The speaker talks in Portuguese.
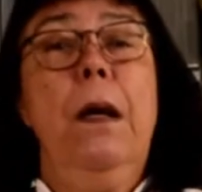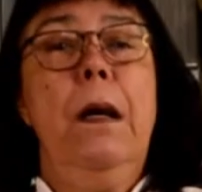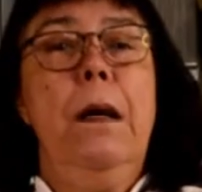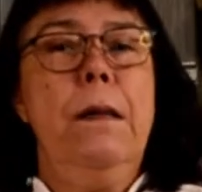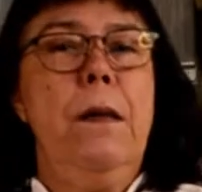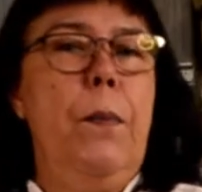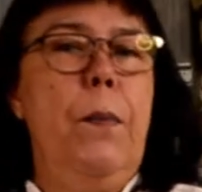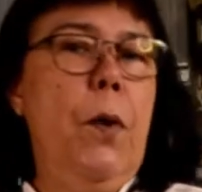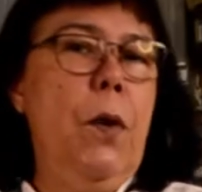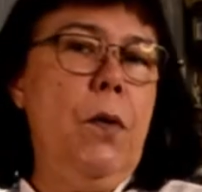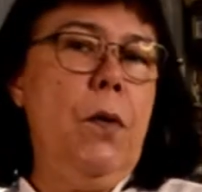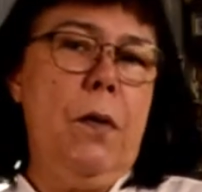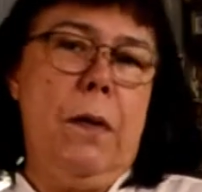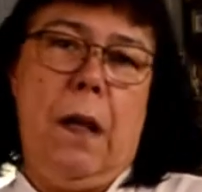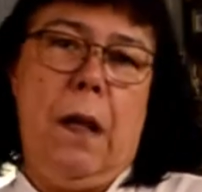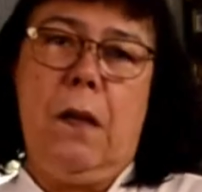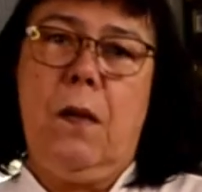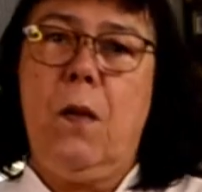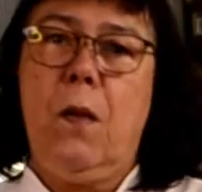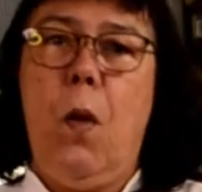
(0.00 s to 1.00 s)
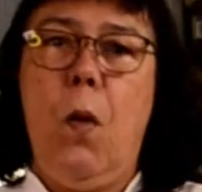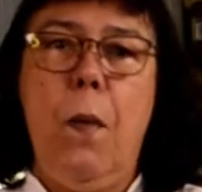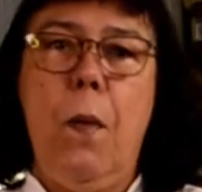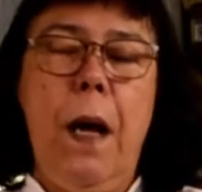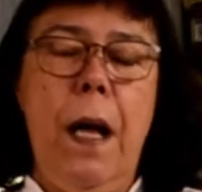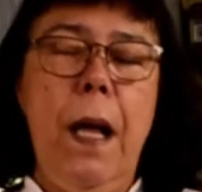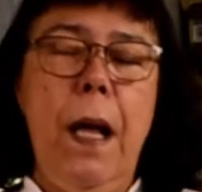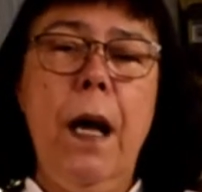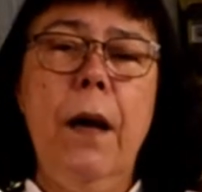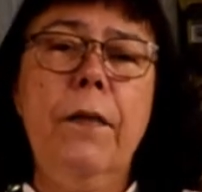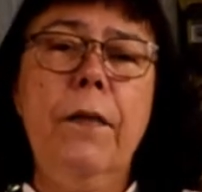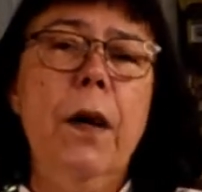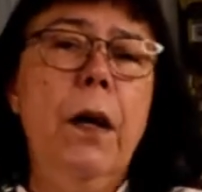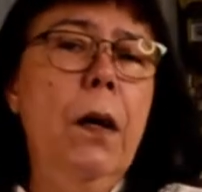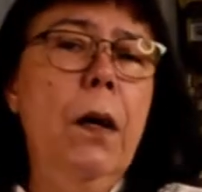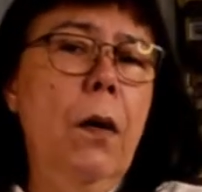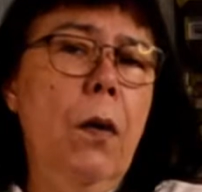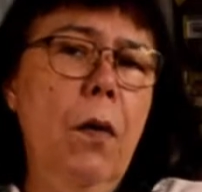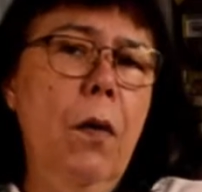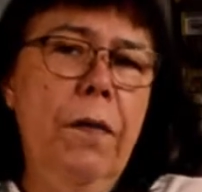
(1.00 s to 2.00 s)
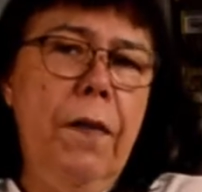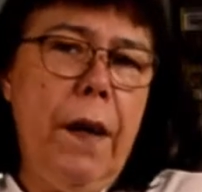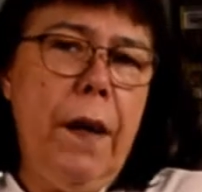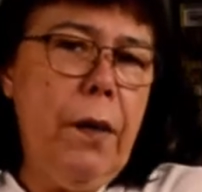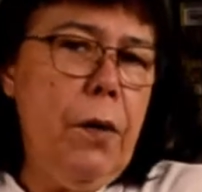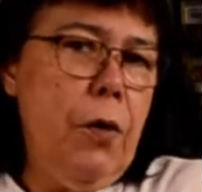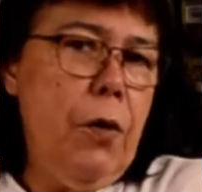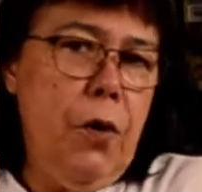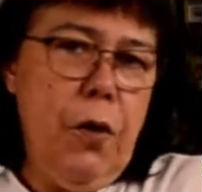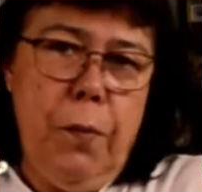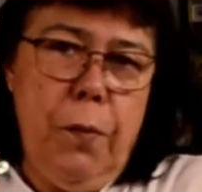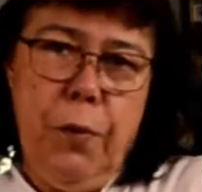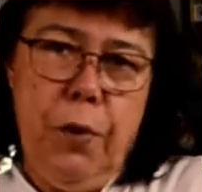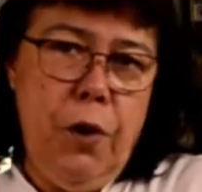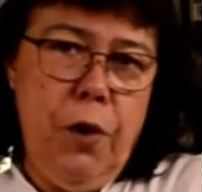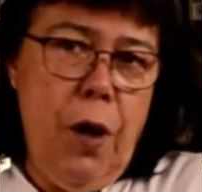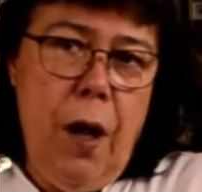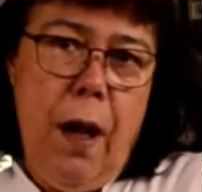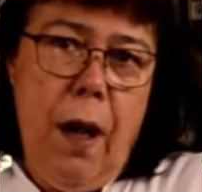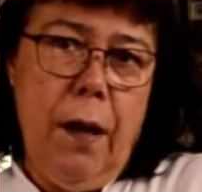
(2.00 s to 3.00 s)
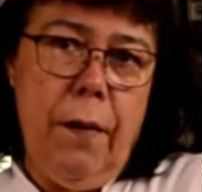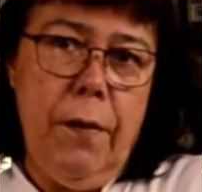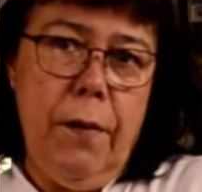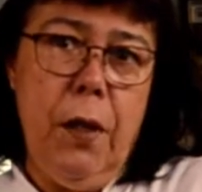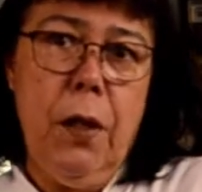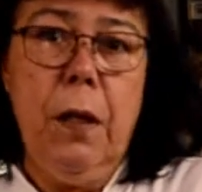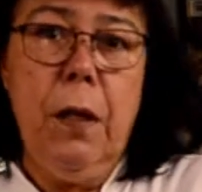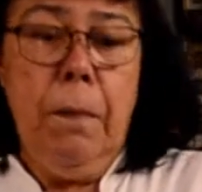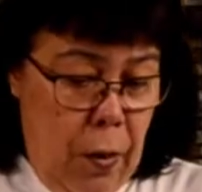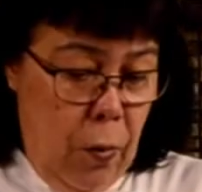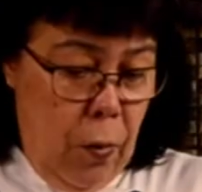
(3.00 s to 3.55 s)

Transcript: Você pode usar só uma erva ou vários tipos de ervas.